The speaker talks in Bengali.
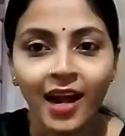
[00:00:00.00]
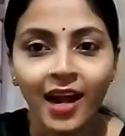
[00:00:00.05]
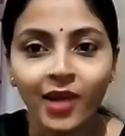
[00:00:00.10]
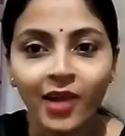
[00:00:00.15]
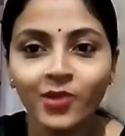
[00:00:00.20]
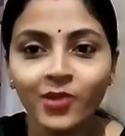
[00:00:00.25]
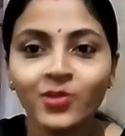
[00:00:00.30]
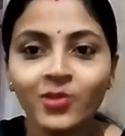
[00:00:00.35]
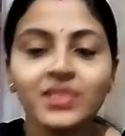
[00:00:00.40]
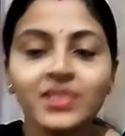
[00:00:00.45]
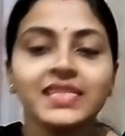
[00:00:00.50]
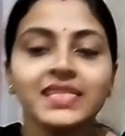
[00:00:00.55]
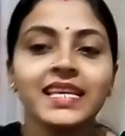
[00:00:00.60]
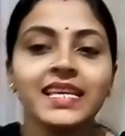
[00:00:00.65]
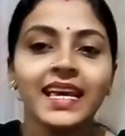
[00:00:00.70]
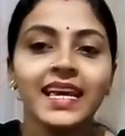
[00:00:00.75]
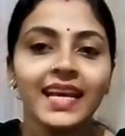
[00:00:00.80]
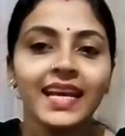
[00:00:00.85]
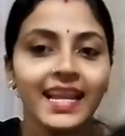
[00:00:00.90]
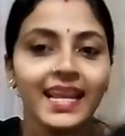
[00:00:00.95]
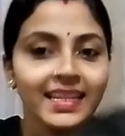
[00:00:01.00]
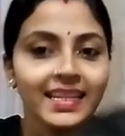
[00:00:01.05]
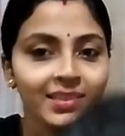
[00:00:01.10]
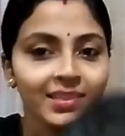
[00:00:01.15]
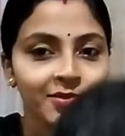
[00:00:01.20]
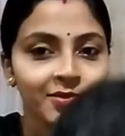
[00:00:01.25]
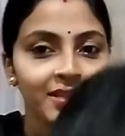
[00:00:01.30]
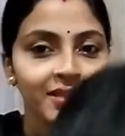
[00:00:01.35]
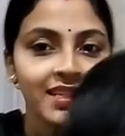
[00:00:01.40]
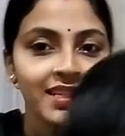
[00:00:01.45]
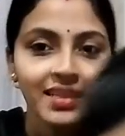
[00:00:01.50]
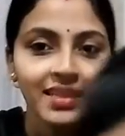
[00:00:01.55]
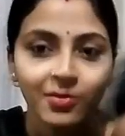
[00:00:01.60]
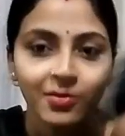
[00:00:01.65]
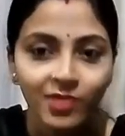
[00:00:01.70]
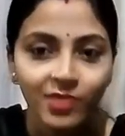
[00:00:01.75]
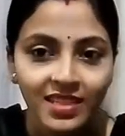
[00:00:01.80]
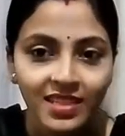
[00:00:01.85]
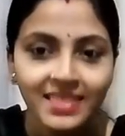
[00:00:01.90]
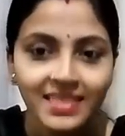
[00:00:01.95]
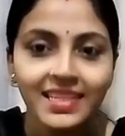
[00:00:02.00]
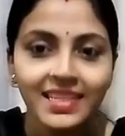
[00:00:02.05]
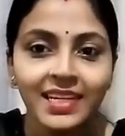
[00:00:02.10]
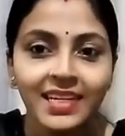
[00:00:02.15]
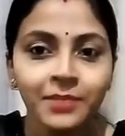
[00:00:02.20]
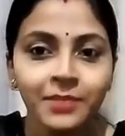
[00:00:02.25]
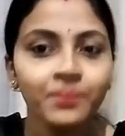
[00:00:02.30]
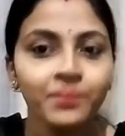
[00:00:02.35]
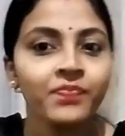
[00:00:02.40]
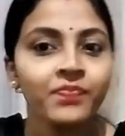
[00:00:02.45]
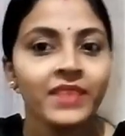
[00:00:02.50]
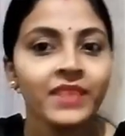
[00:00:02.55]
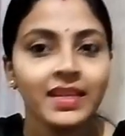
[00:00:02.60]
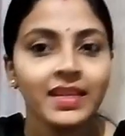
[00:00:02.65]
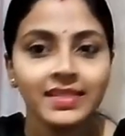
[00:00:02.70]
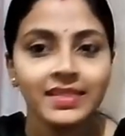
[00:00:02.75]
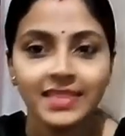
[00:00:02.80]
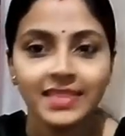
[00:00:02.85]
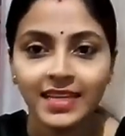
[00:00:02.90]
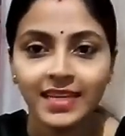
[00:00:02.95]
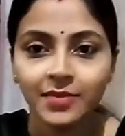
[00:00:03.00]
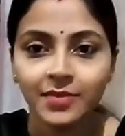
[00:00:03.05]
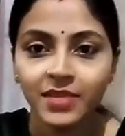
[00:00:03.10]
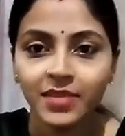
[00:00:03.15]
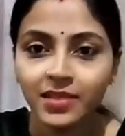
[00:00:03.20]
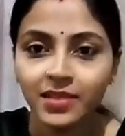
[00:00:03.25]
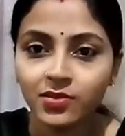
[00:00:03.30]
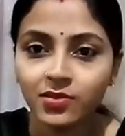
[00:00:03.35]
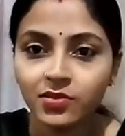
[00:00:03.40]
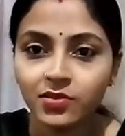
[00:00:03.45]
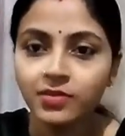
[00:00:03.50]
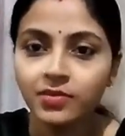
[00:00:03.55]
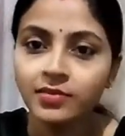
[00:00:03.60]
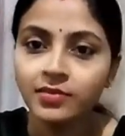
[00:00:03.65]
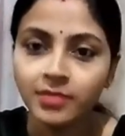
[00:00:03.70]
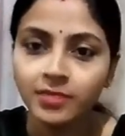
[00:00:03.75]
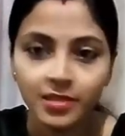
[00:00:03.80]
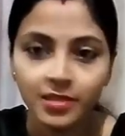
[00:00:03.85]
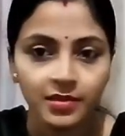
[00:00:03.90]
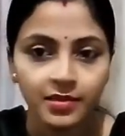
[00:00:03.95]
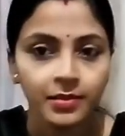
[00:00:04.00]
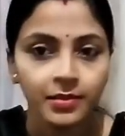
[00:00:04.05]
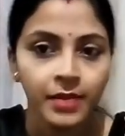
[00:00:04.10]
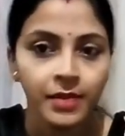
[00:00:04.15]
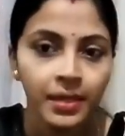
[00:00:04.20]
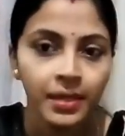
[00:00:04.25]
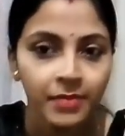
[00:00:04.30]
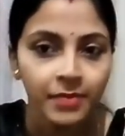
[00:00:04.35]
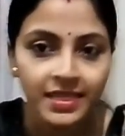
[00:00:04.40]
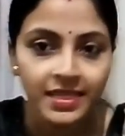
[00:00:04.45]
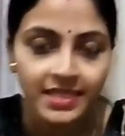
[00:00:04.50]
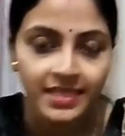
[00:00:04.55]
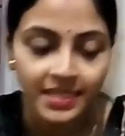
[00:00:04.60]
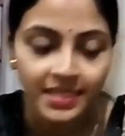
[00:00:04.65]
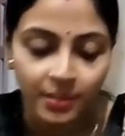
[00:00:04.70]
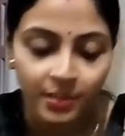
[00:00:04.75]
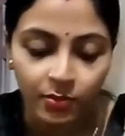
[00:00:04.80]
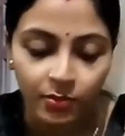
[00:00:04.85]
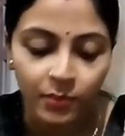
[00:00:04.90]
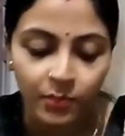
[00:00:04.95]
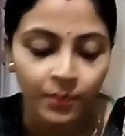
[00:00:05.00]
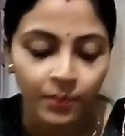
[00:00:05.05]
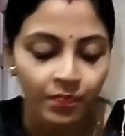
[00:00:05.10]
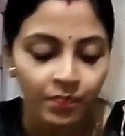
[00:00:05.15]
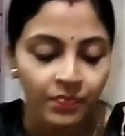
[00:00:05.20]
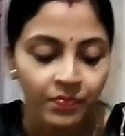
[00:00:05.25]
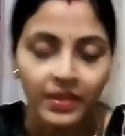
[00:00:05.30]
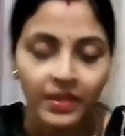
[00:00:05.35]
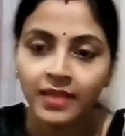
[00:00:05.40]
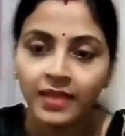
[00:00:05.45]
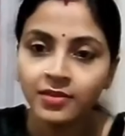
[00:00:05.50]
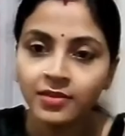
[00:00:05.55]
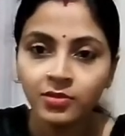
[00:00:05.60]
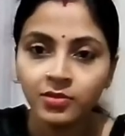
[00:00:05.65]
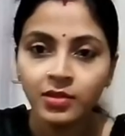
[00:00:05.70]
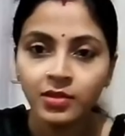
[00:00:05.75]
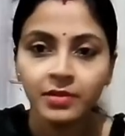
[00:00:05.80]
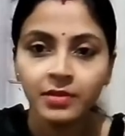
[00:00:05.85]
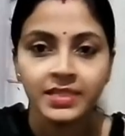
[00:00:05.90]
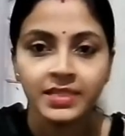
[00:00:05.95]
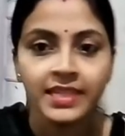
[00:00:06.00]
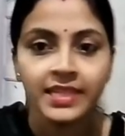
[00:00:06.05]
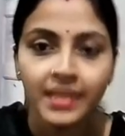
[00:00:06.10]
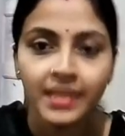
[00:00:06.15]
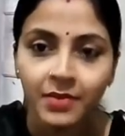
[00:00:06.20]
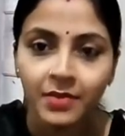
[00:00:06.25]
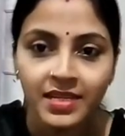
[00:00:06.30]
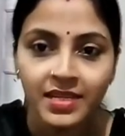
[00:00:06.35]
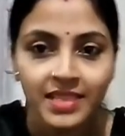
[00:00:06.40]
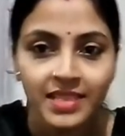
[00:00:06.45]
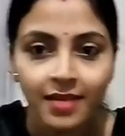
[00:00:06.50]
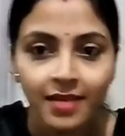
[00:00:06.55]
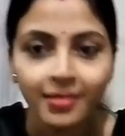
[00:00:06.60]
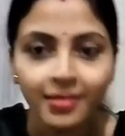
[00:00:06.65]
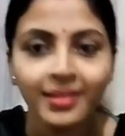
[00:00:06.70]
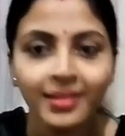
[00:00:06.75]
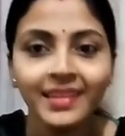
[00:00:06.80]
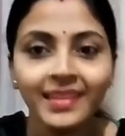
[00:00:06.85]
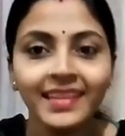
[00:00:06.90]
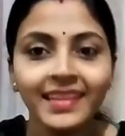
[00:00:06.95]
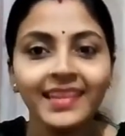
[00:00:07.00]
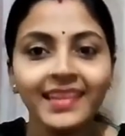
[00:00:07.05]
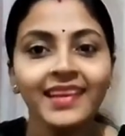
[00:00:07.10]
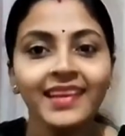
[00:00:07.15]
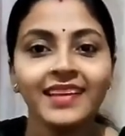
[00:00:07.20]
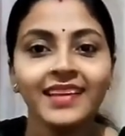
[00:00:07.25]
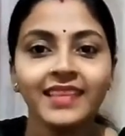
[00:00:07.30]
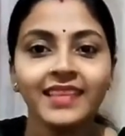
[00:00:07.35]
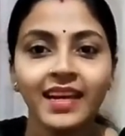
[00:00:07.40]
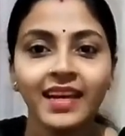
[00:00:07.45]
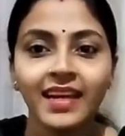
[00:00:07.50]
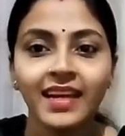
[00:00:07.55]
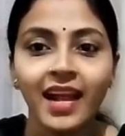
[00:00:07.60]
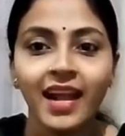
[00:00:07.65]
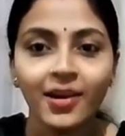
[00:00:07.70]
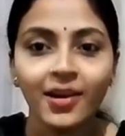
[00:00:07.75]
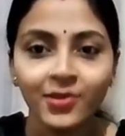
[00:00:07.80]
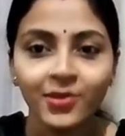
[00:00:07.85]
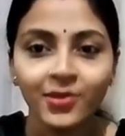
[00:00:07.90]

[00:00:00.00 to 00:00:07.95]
কারণ হচ্ছে কালকে তোমাদেরকে বলেছিলাম যে আমি একটু সন্ধ্যেবেলা বাজারে যাব কিন্তু সেটা আমার যাওয়া হয়নি তার কারণ